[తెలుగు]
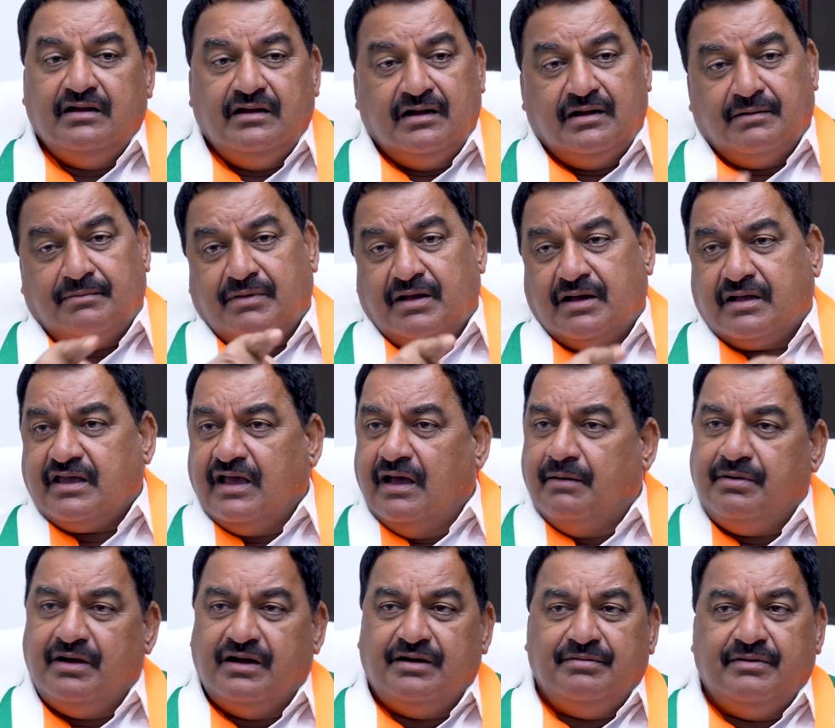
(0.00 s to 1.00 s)
ఈడ మా
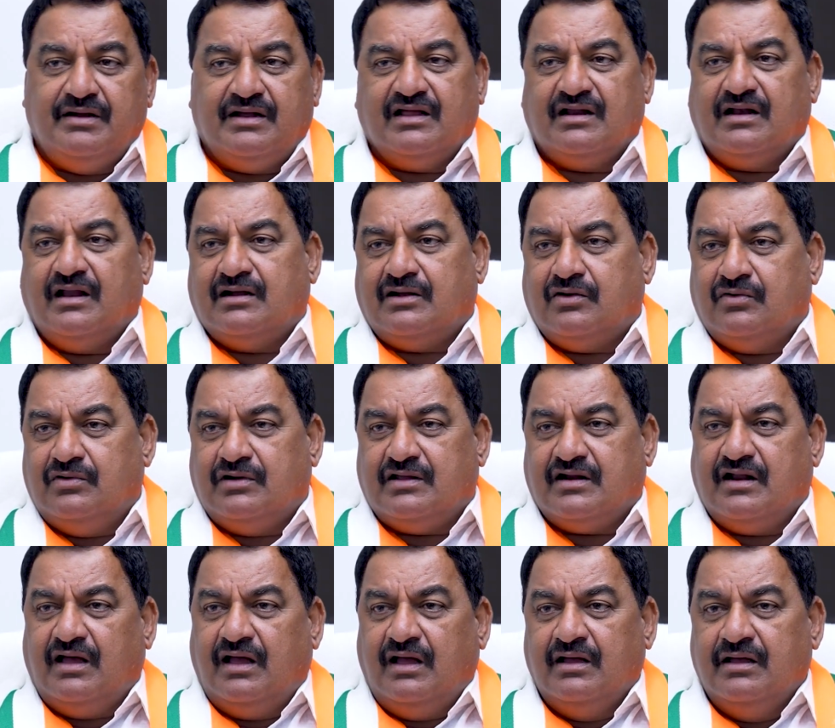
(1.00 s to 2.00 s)
క్యాబినెట్ మీటింగ్లు
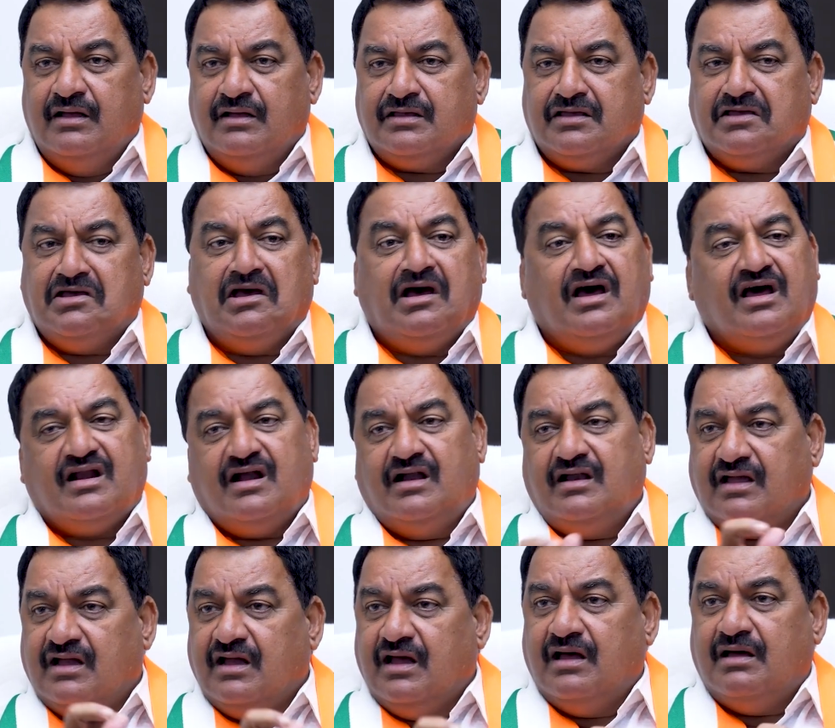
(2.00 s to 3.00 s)
అట్లుంటారా
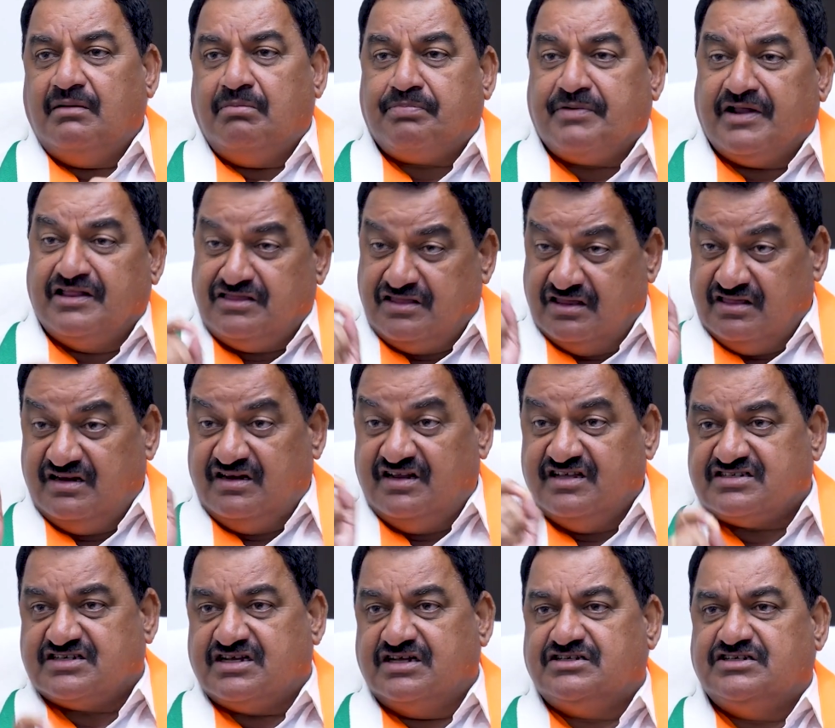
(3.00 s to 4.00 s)
గ్యారంటీగా ప్రతిదీ
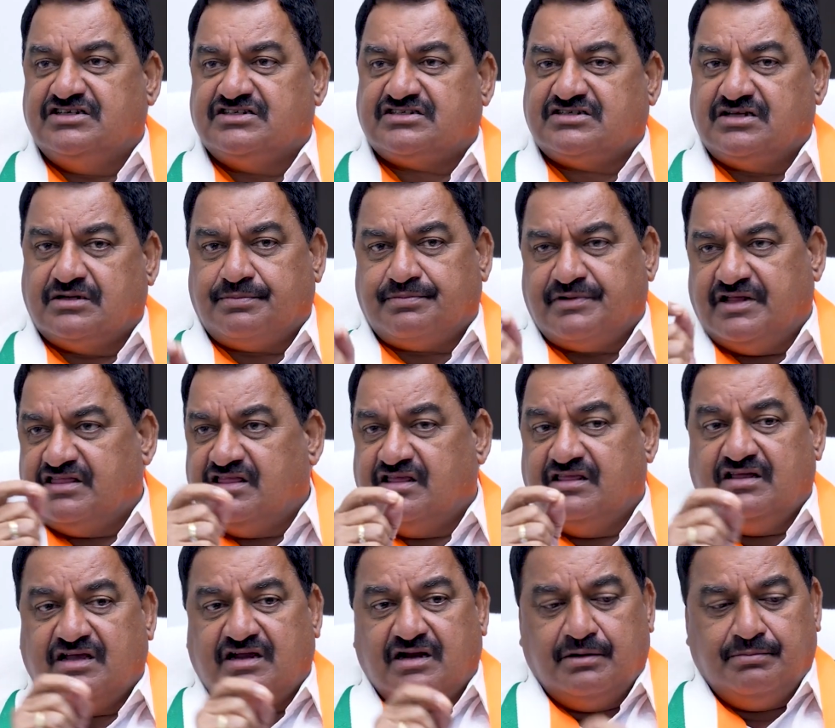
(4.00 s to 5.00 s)
డిస్కస్ చేస్తారు
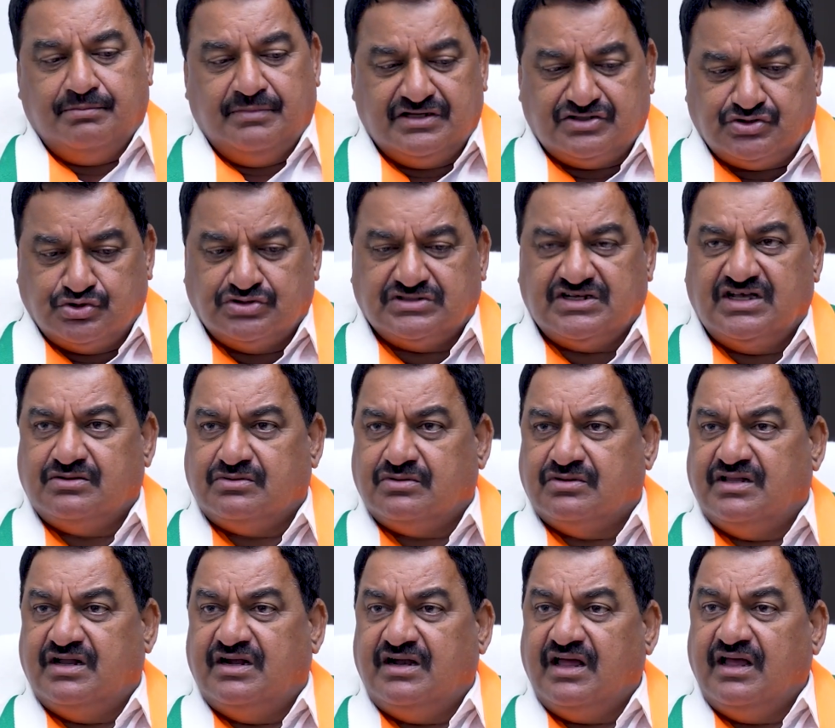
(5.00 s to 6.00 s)
ప్రతిదీ ఇక్కడ మిస్యూజ్
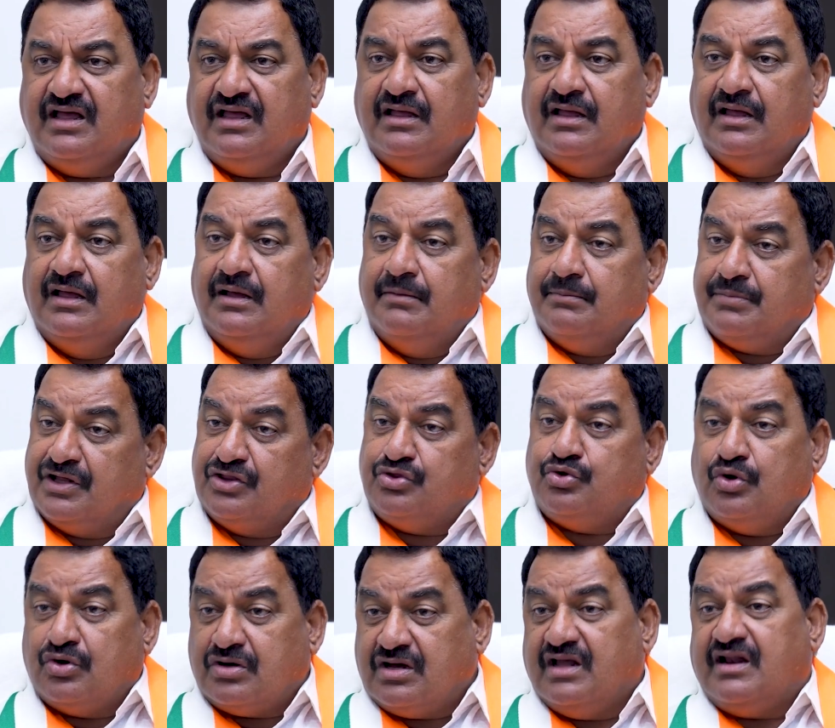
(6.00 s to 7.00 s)
అవుతుందంటే
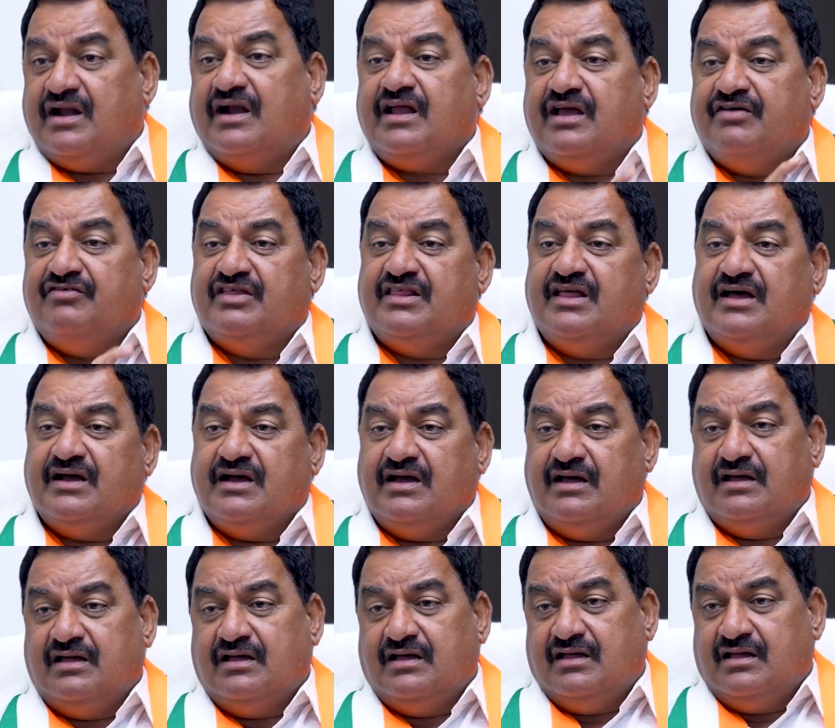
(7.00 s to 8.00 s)
ప్రతి ఒక్కరు అడిగే విధంగా
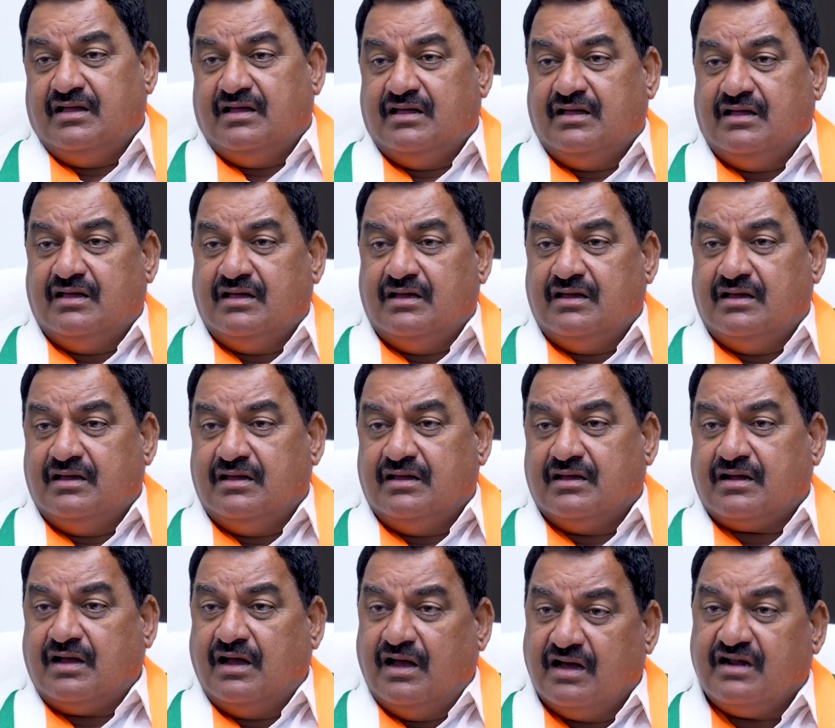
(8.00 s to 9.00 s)

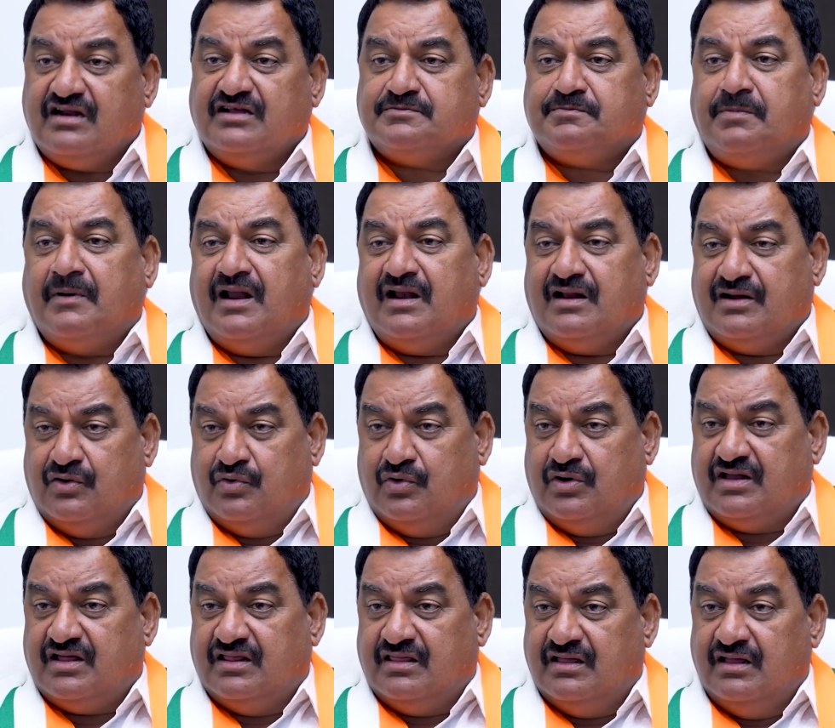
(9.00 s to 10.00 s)
కాంగ్రెస్ పాలన
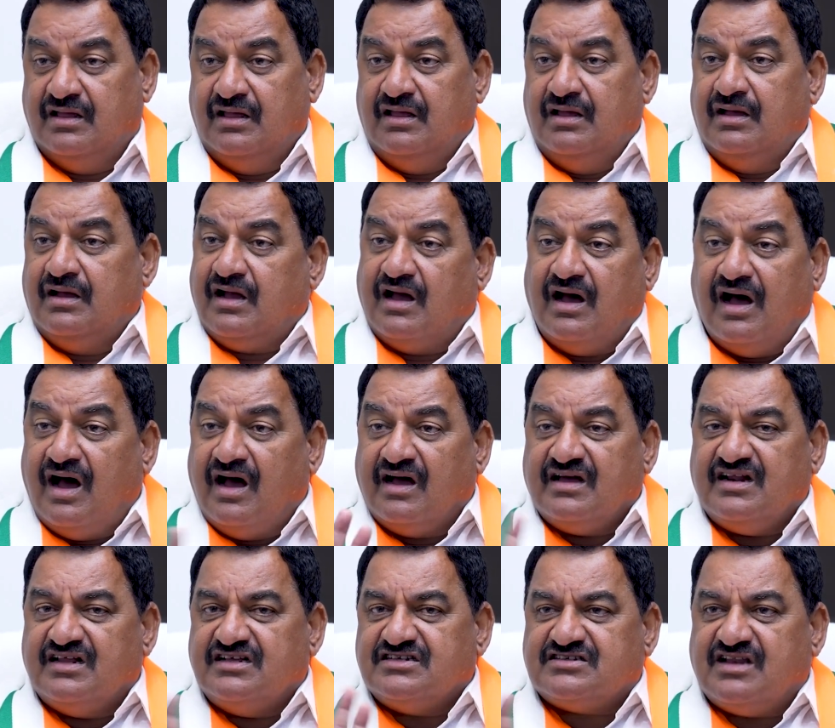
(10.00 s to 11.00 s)
ఉంటుంది
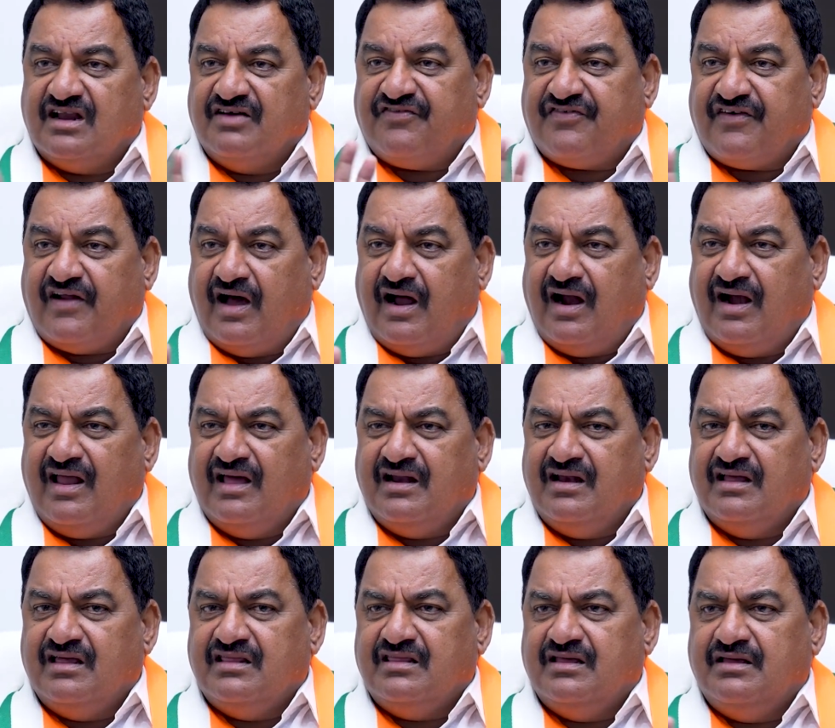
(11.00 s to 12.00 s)
కాంగ్రెస్లో ఫ్రాడ్
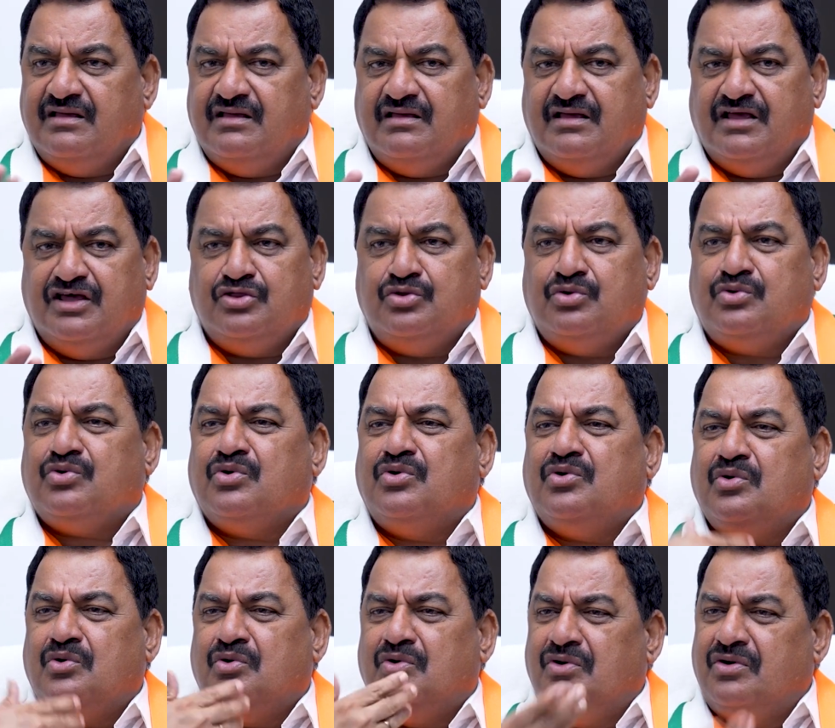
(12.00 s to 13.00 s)
అనేది
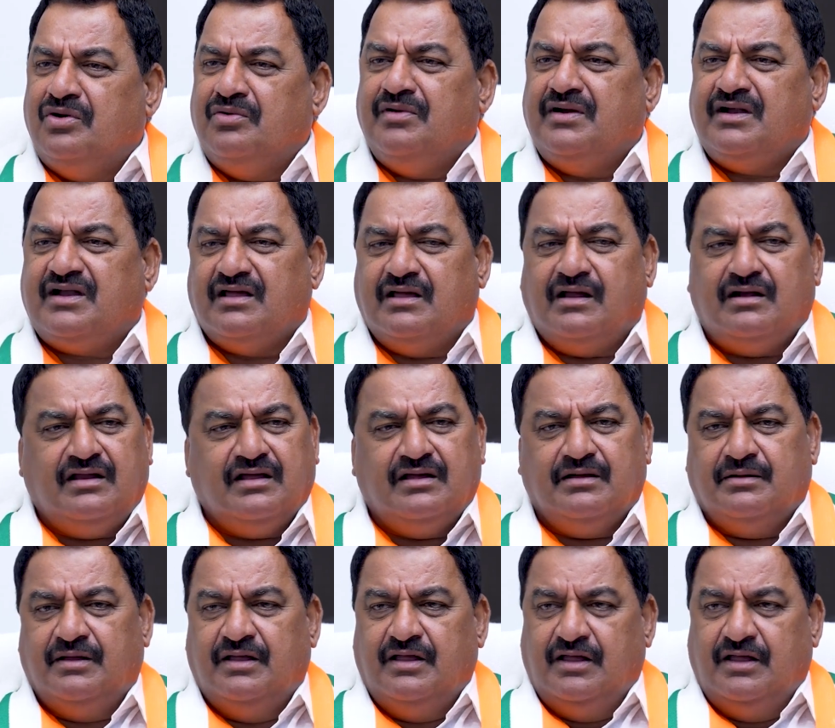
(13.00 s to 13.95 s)
ఎదుటోడు లొల్లి అంటే